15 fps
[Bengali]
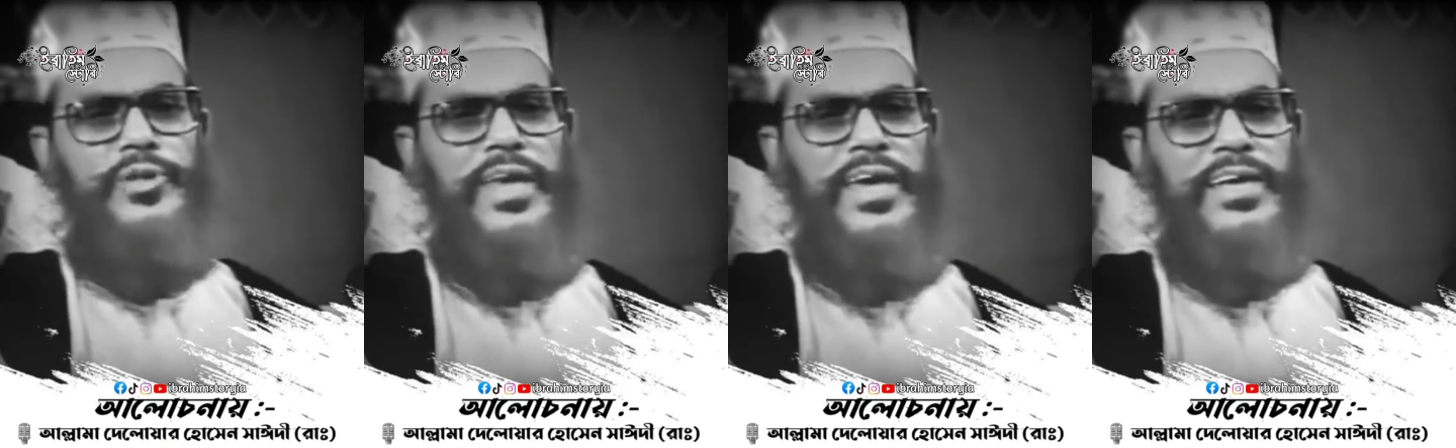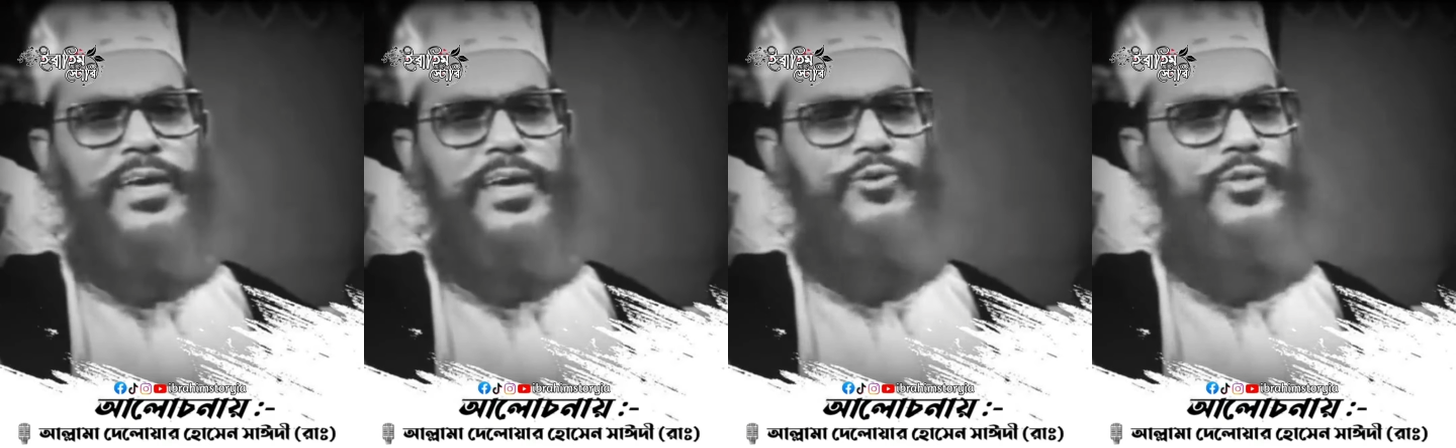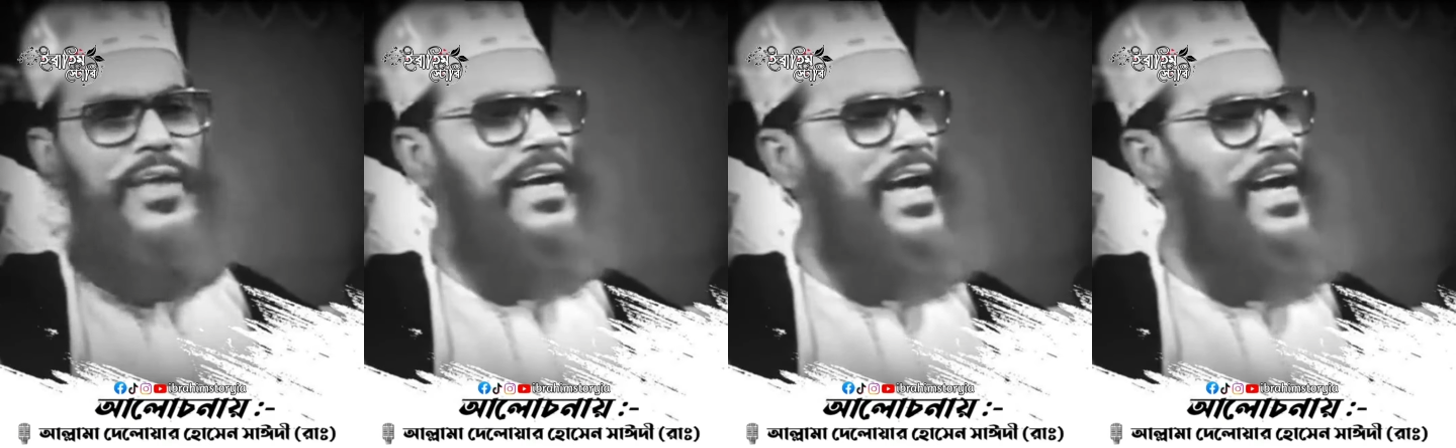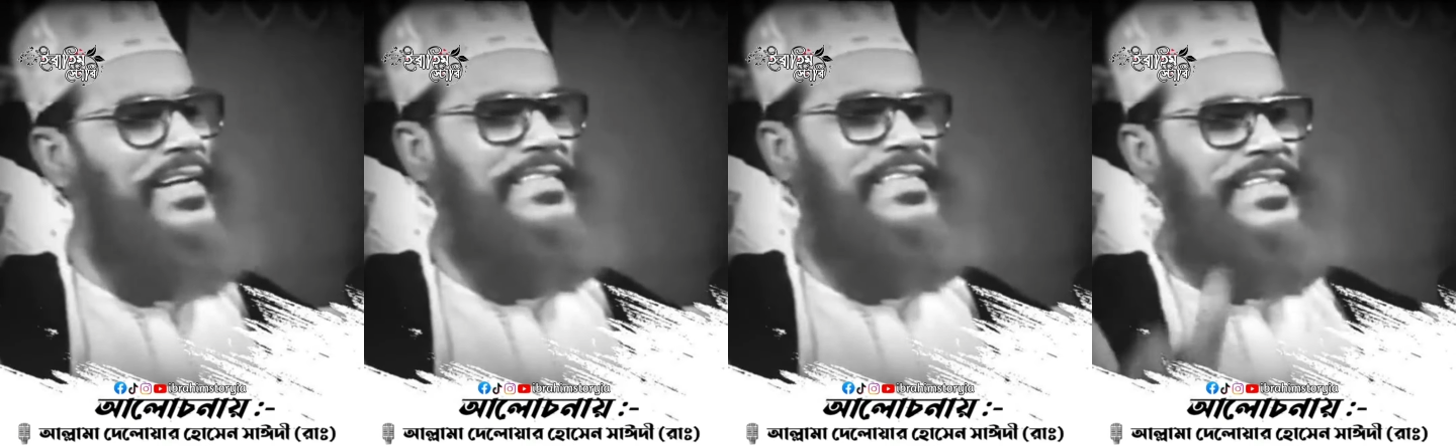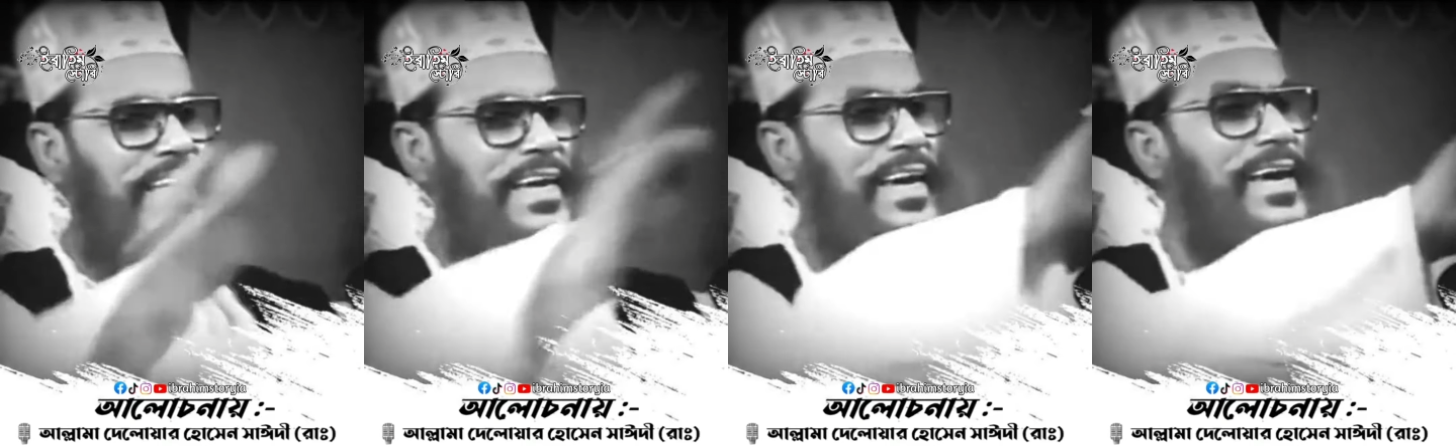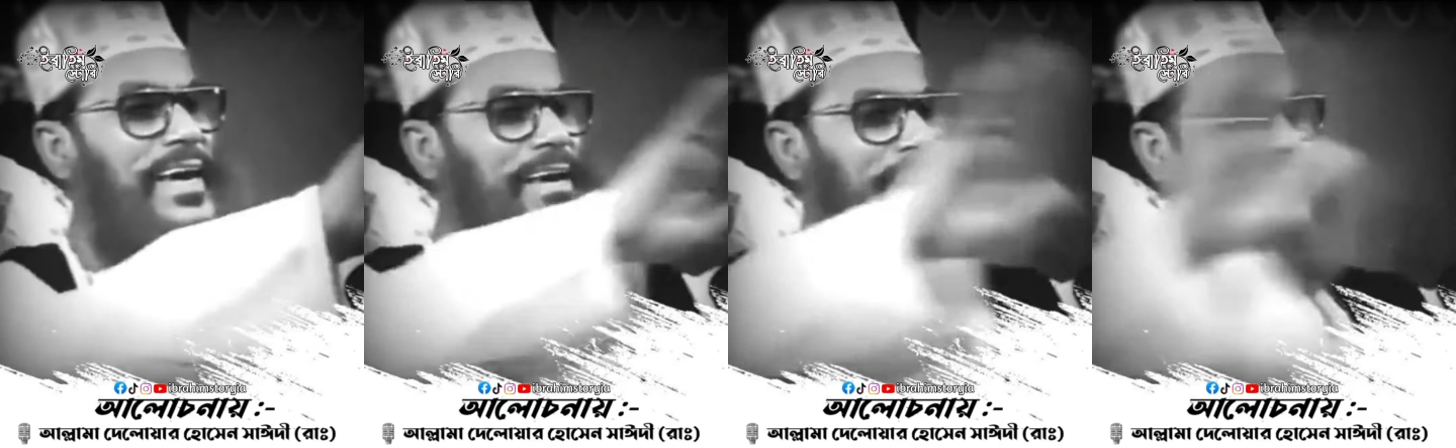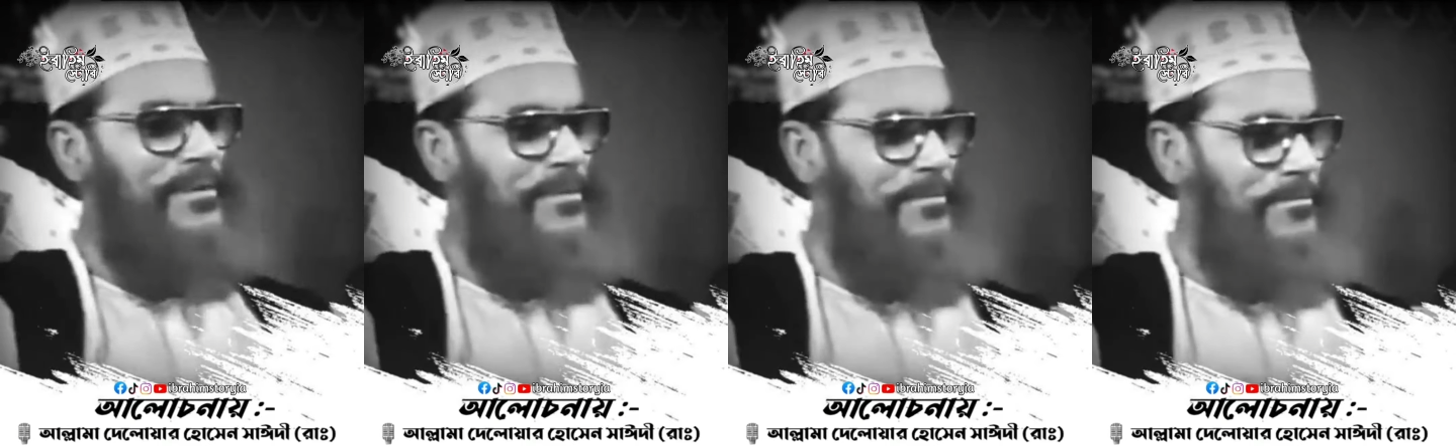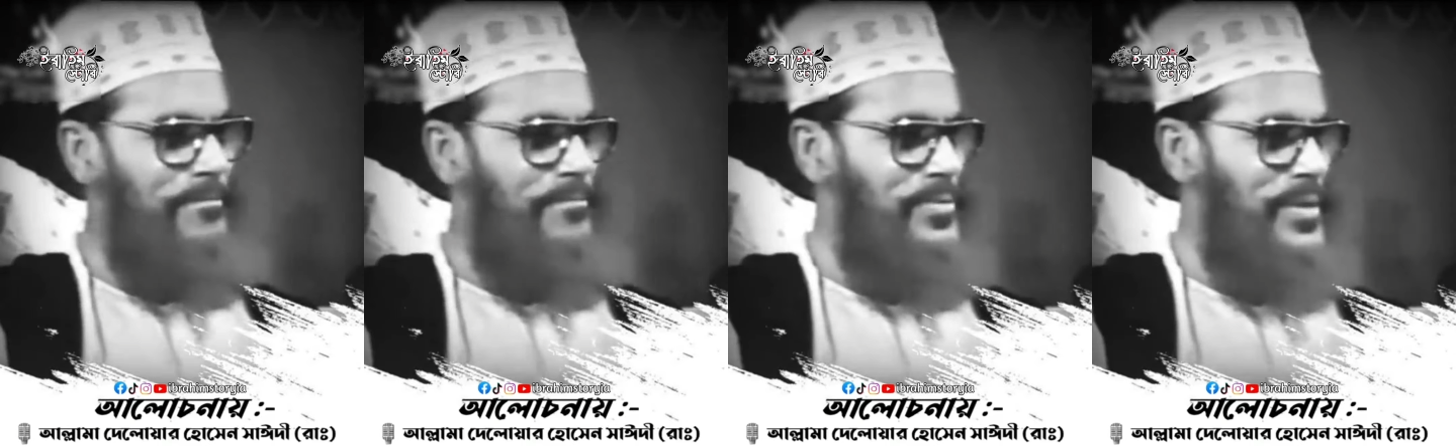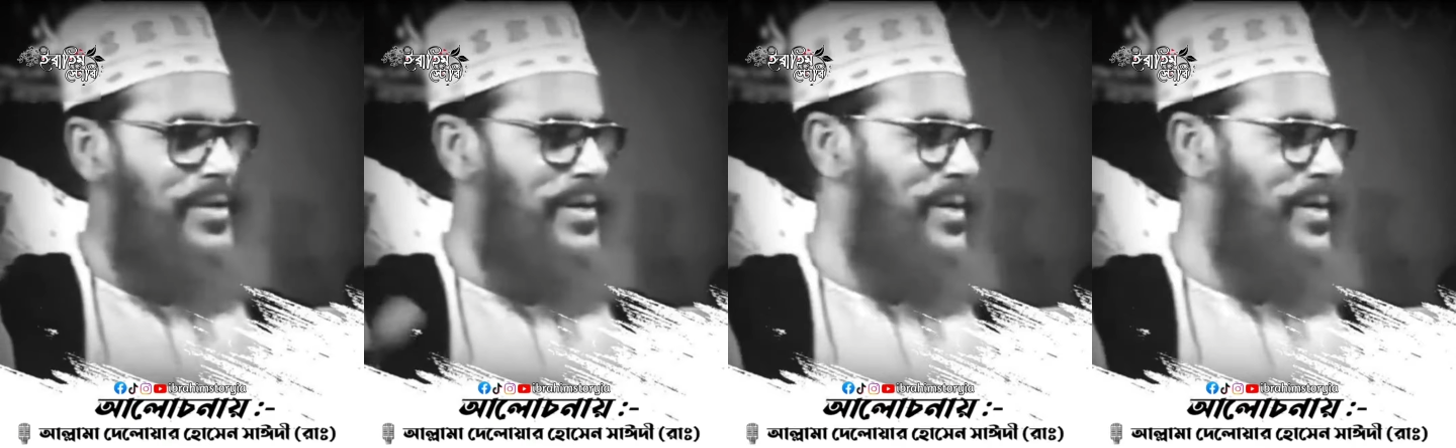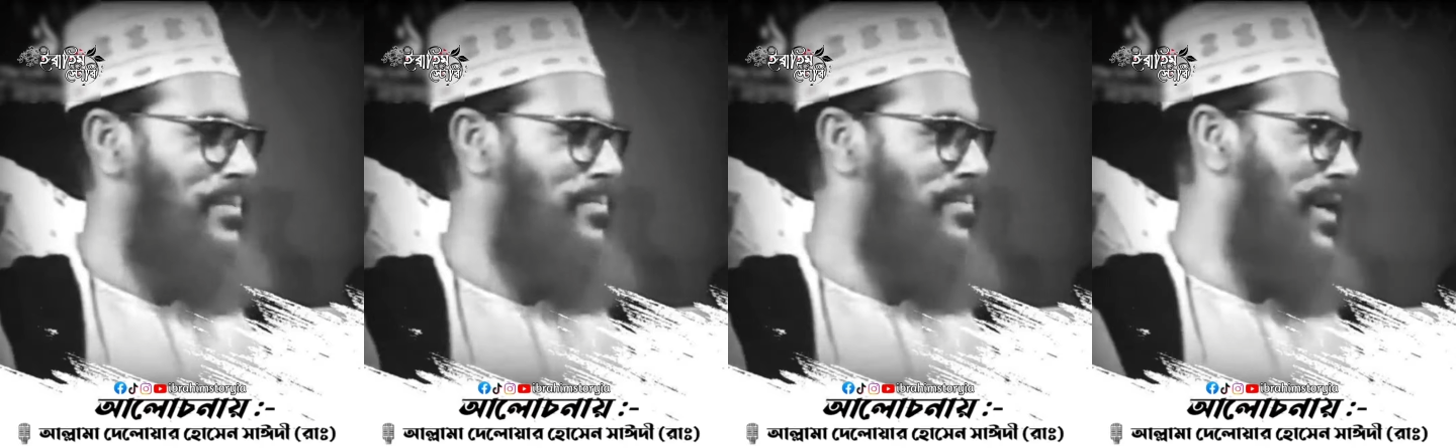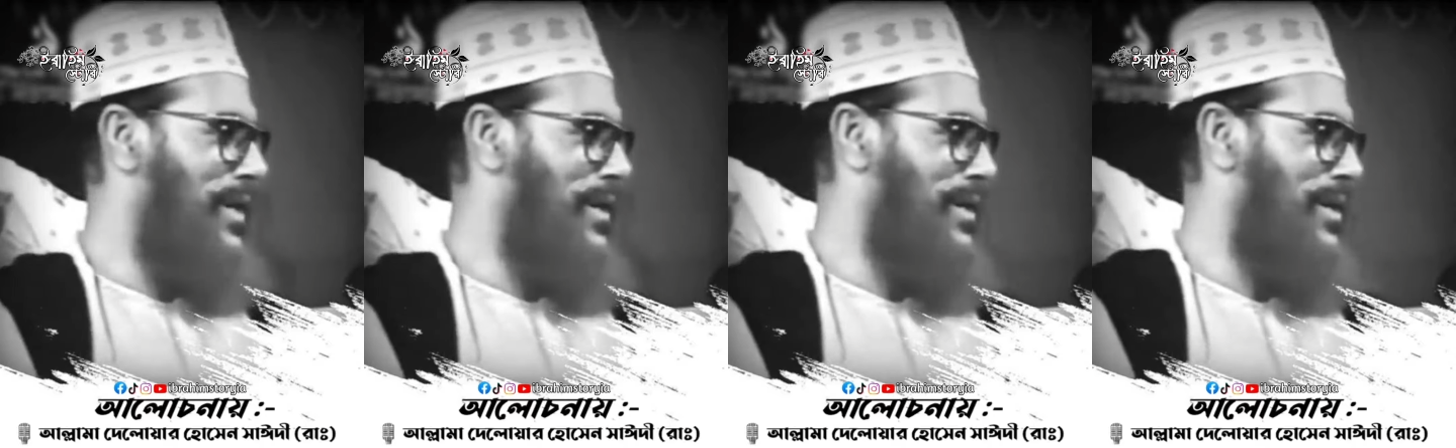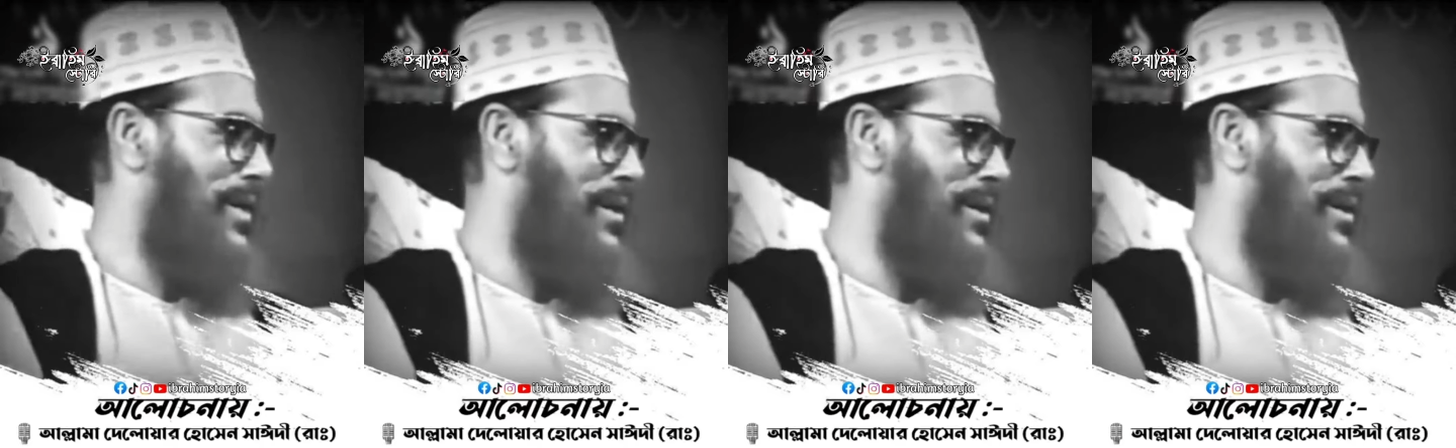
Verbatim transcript: দিয়ে কেউ দেখায় যেতে পারেন